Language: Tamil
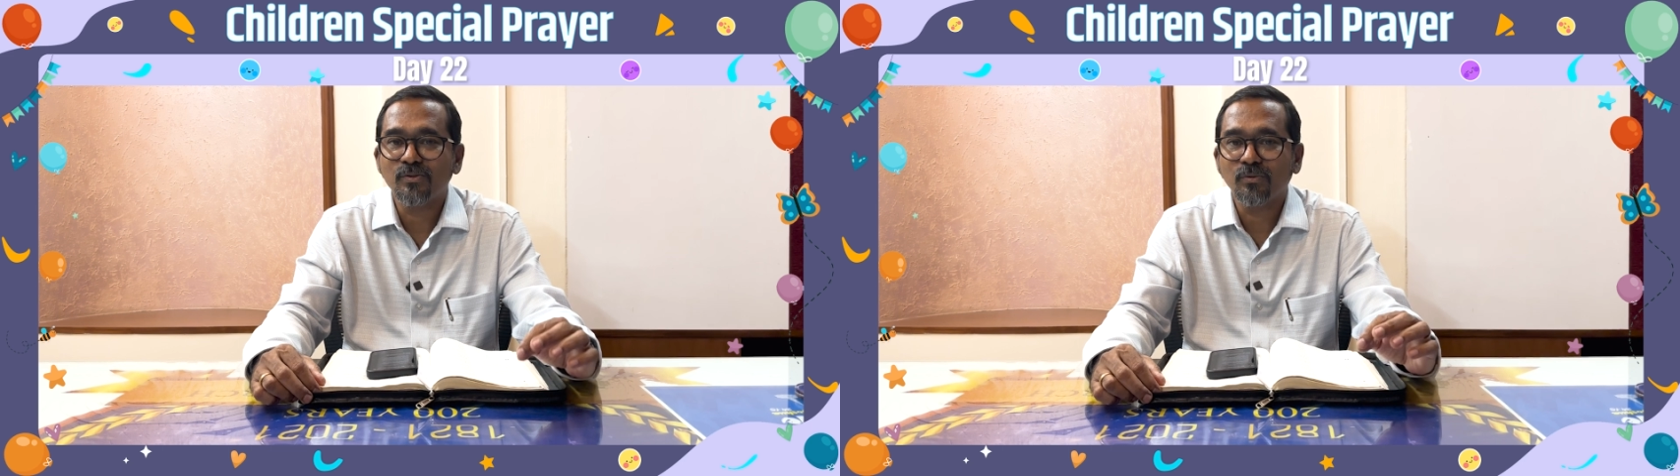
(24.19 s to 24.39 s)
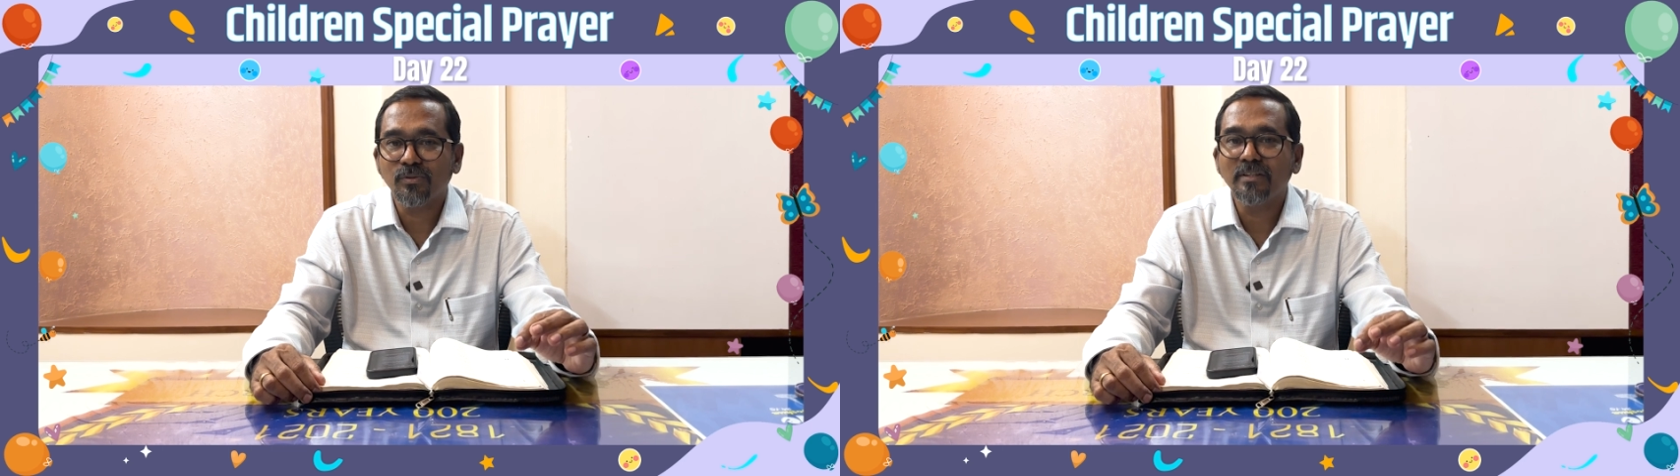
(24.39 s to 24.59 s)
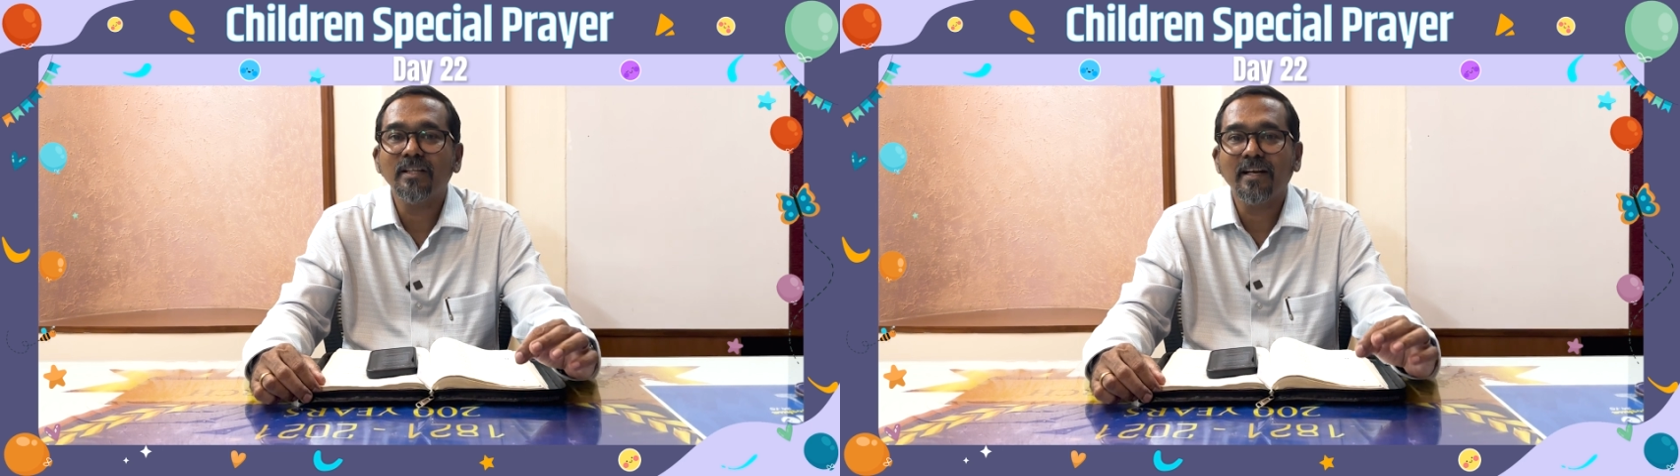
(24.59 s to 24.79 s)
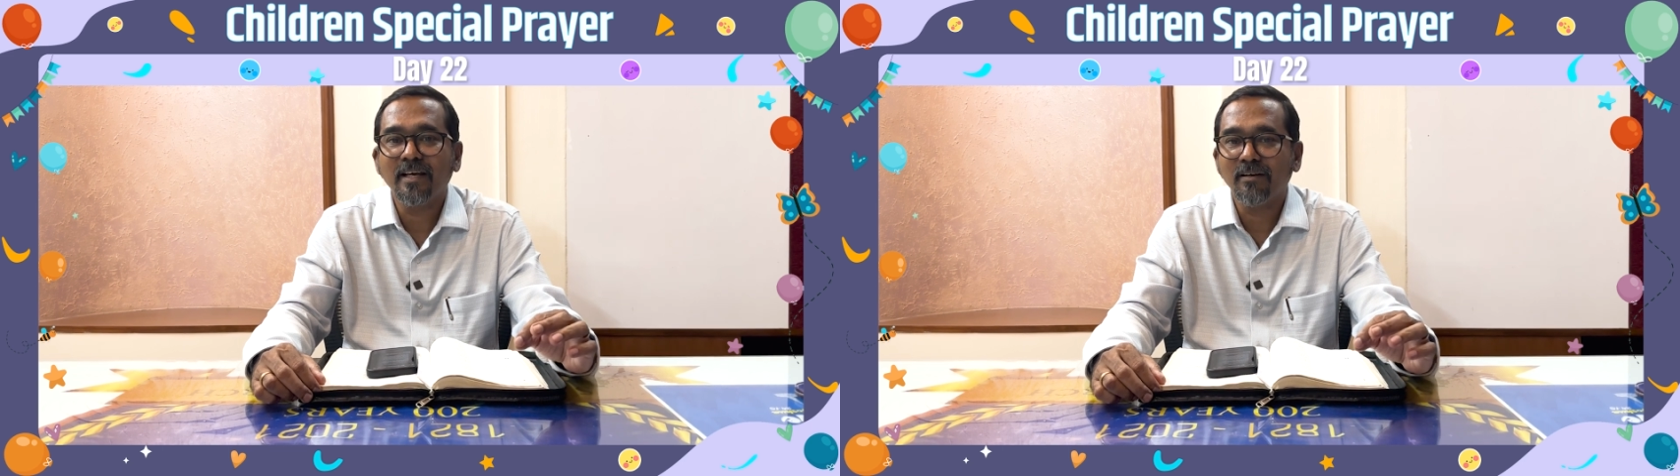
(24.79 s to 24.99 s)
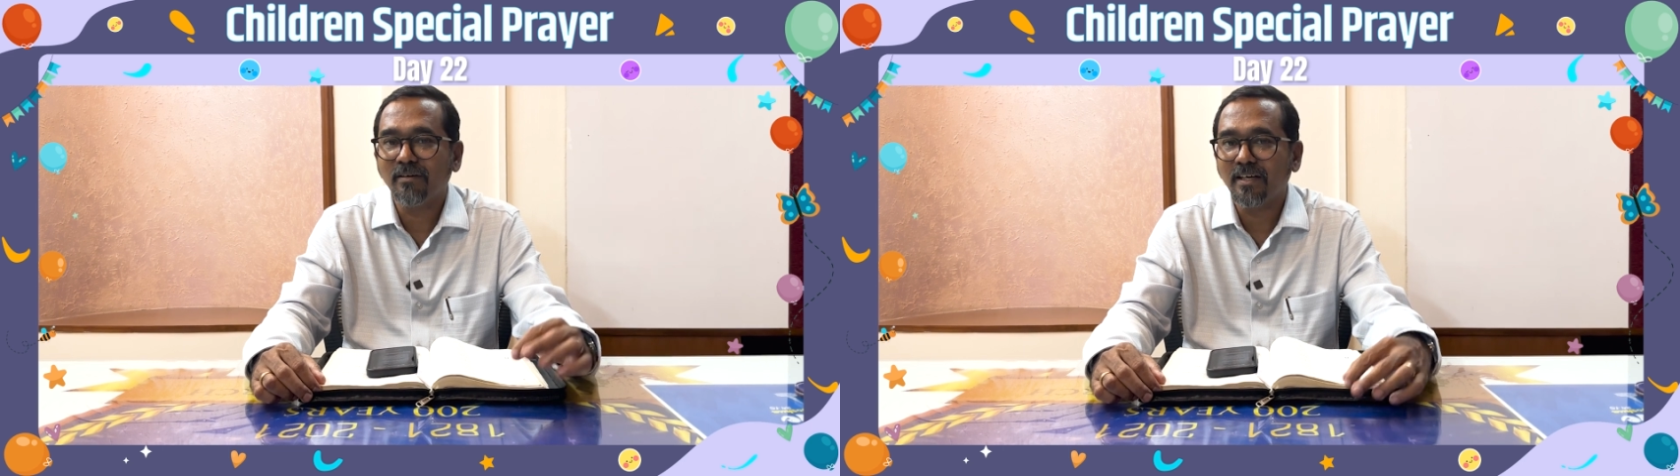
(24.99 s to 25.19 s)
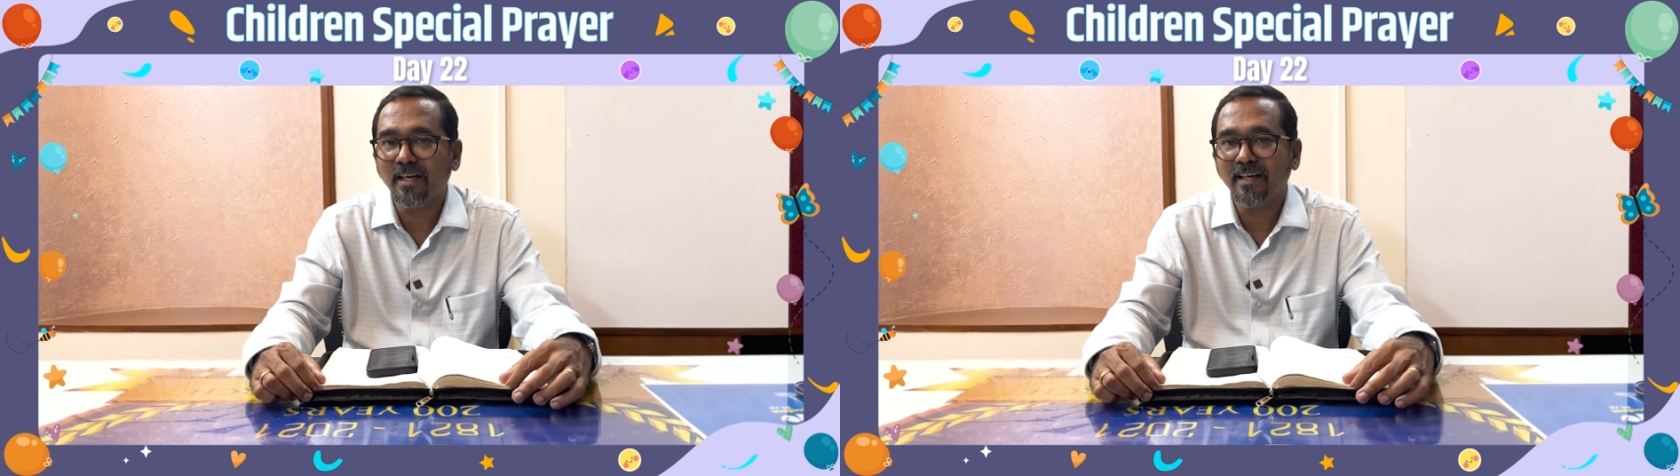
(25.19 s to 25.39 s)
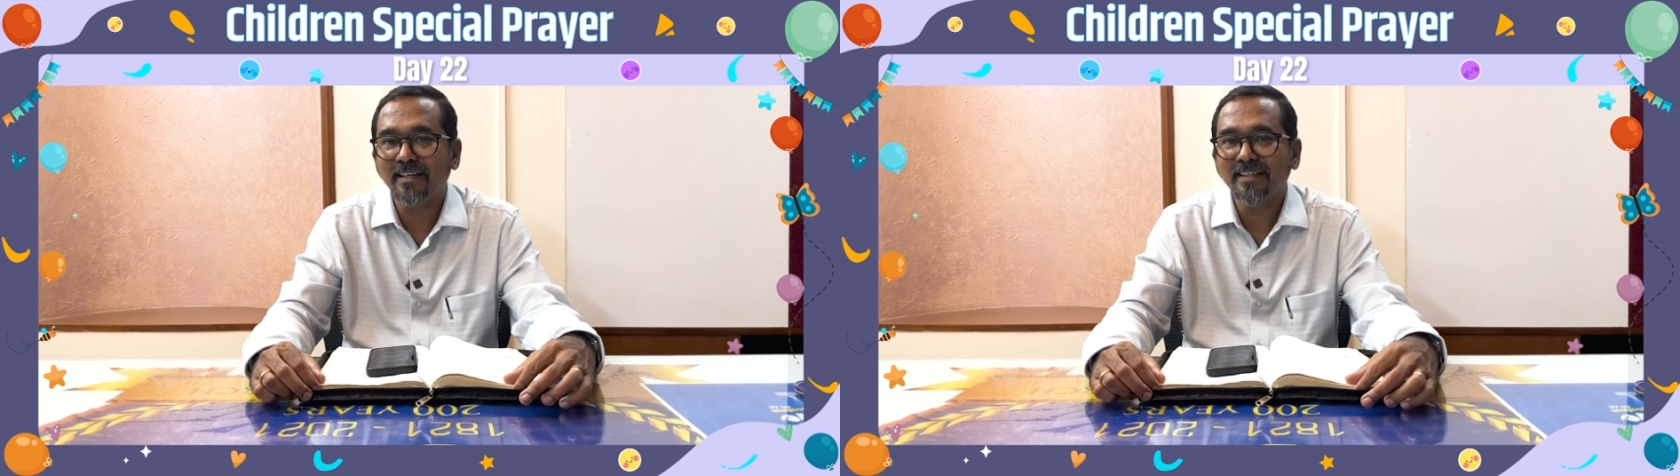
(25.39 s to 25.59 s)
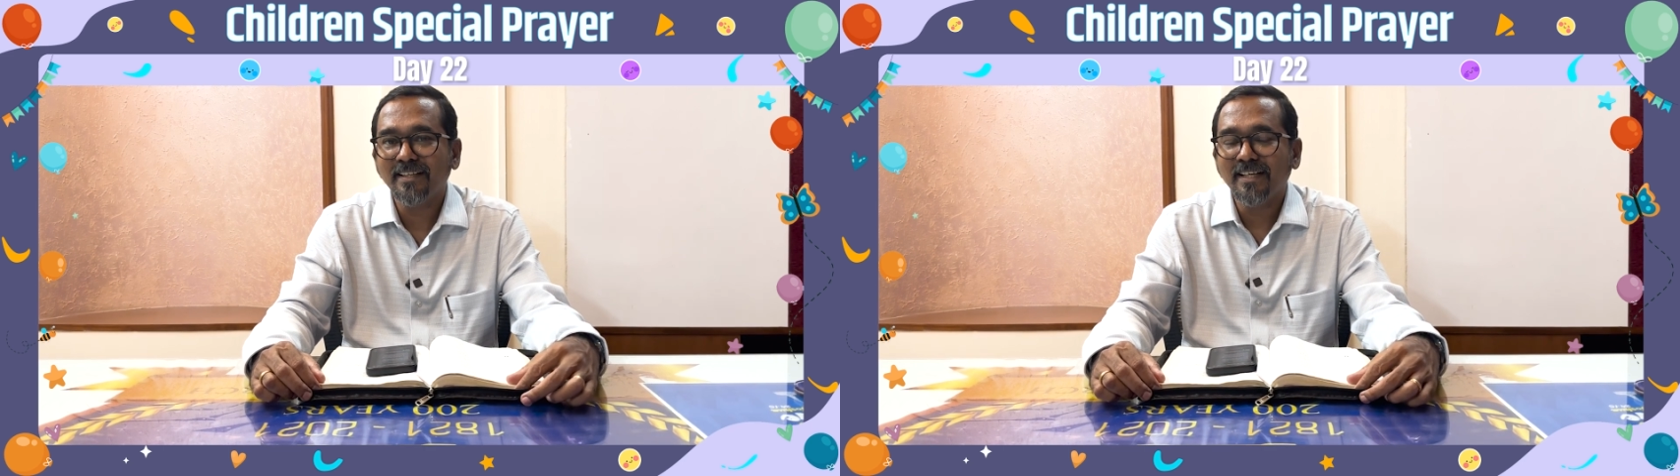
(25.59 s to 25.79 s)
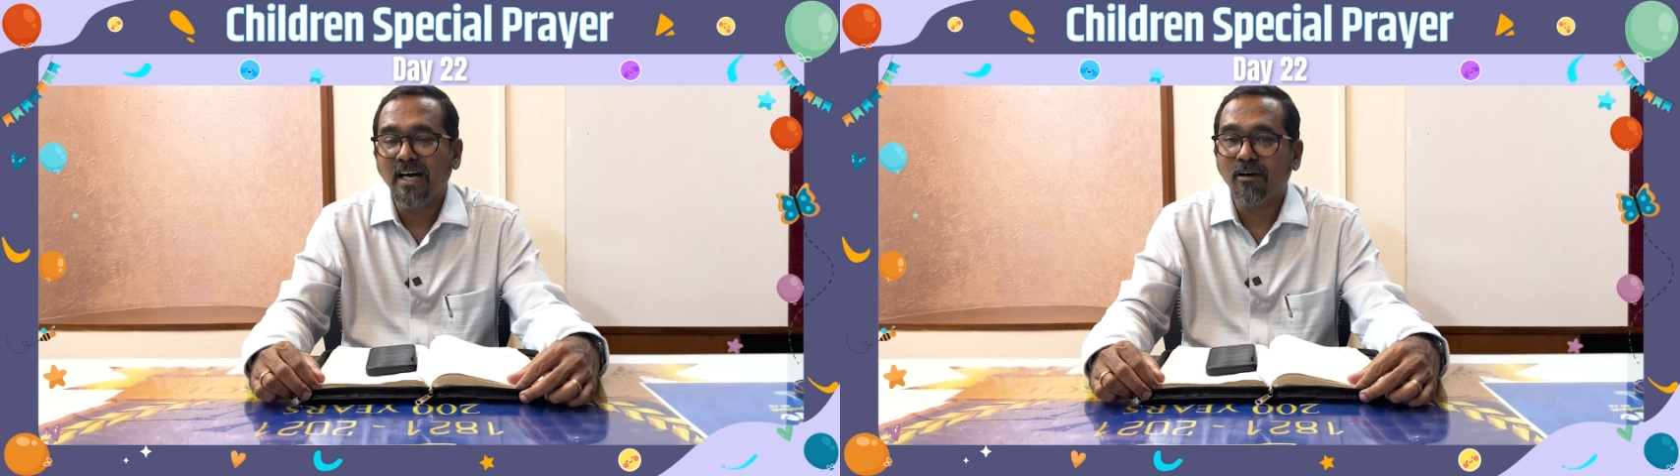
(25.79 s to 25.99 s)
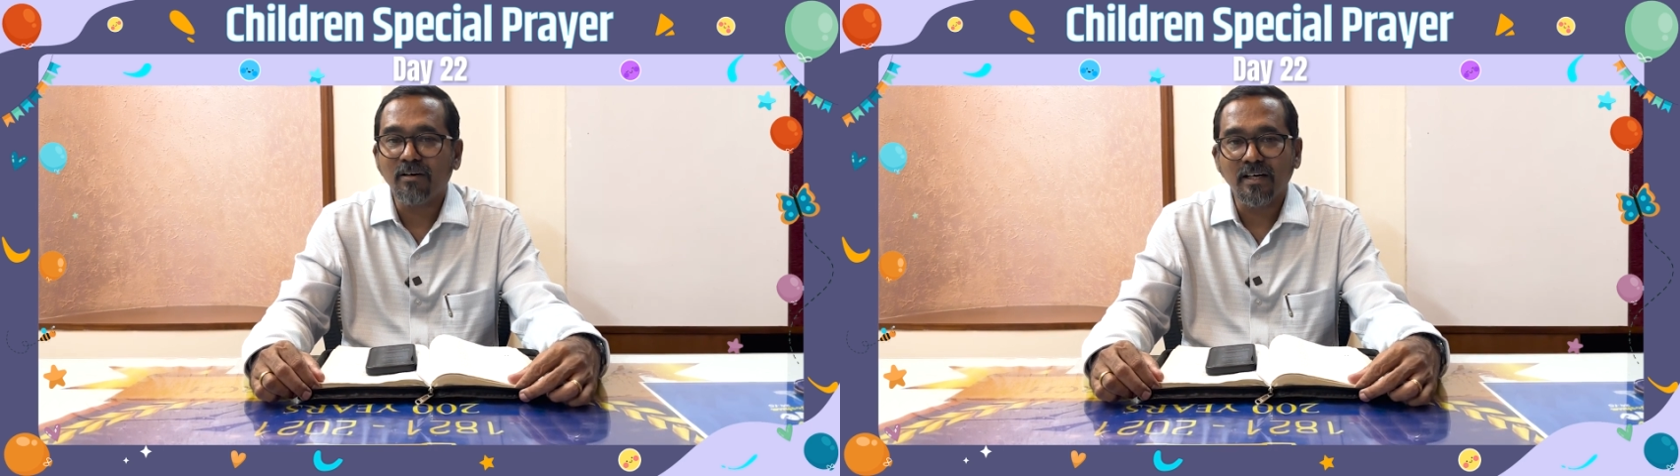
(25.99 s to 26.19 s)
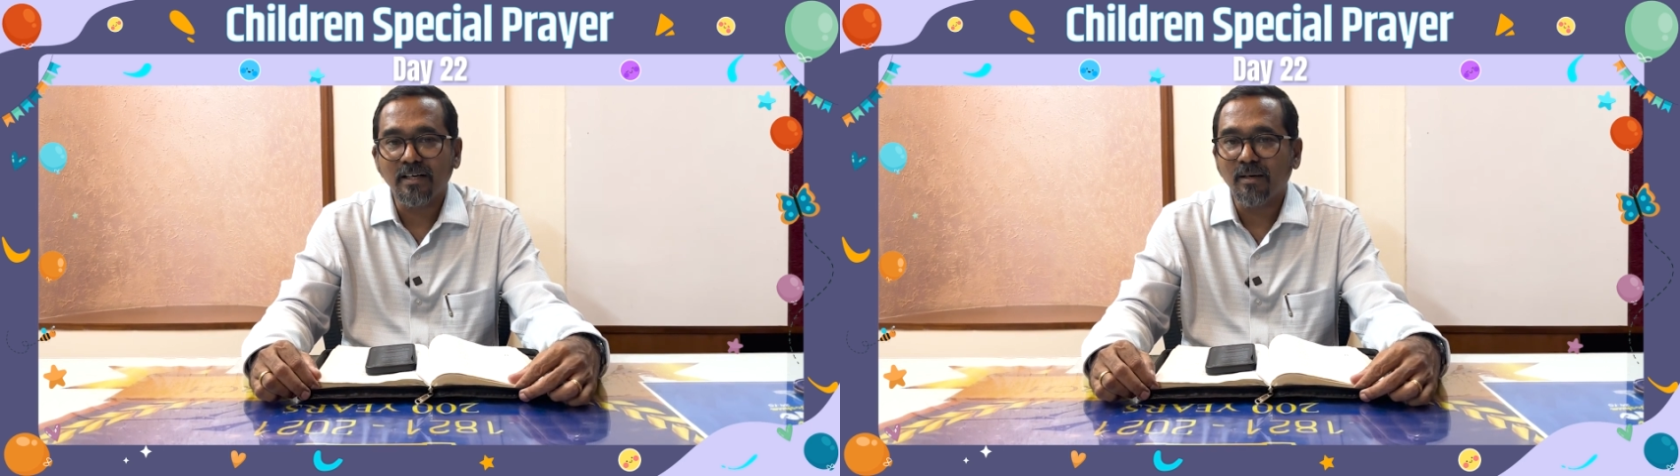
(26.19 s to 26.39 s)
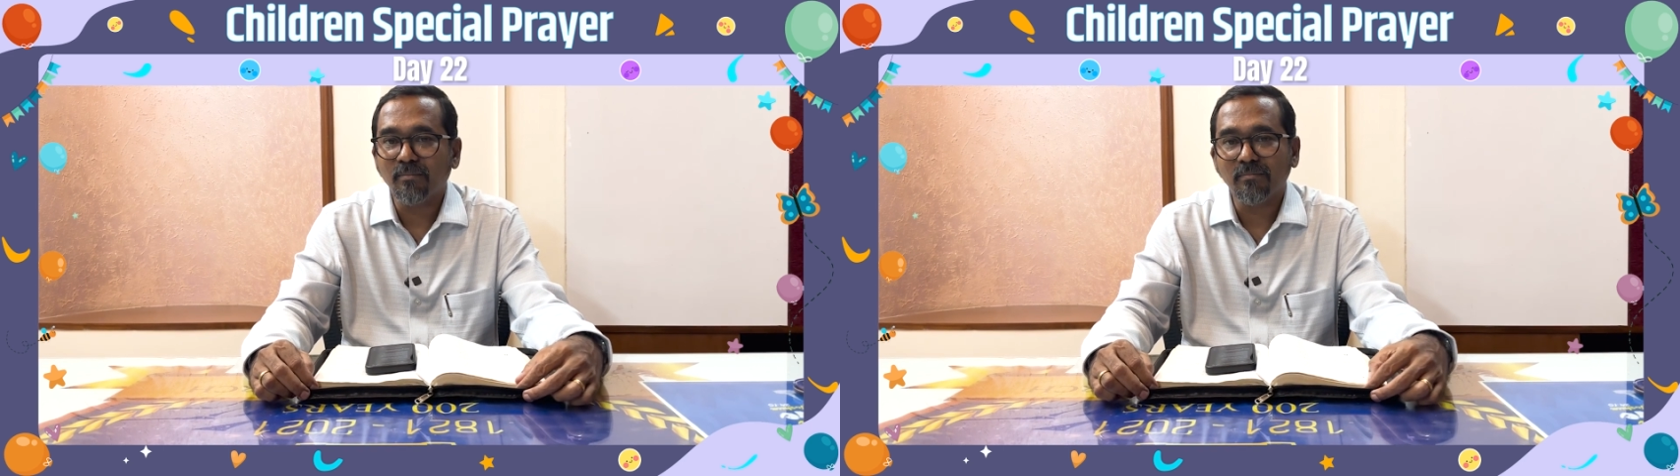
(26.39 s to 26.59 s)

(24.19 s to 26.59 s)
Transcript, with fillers: சுதந்திருக்கிறவர்களாய் அவர்களை நாம்